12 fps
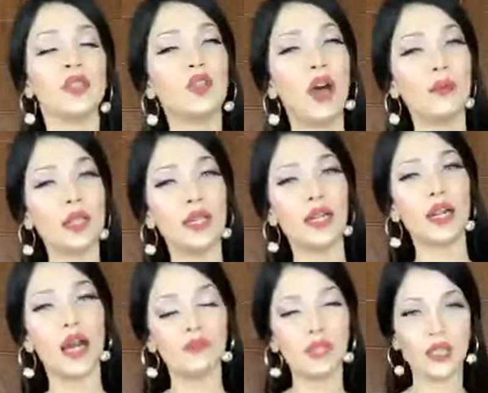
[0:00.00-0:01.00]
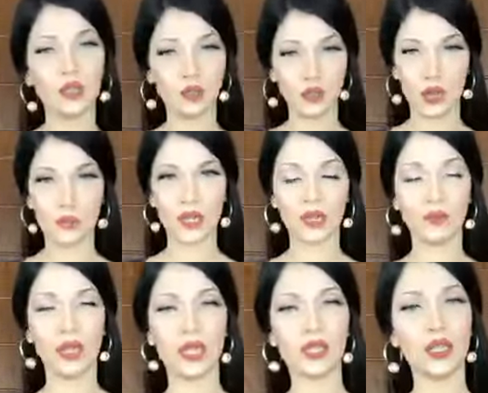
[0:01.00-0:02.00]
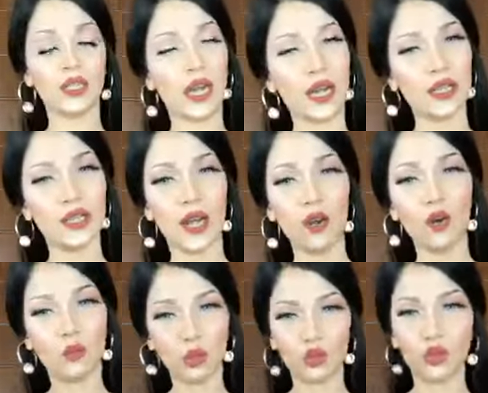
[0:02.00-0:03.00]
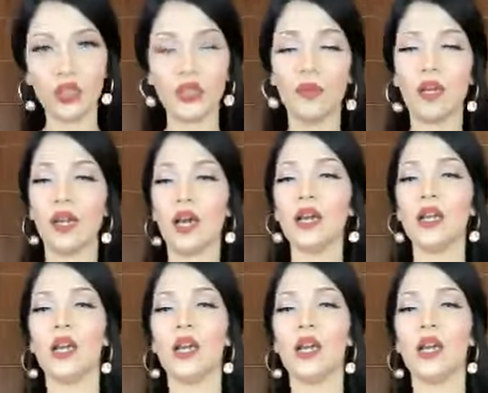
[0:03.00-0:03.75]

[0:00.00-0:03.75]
সো আমাদের নাম নিয়ে কেউ যদি আপনাকে বিকাশে টাকা চায় অবশ্যই দিবেন না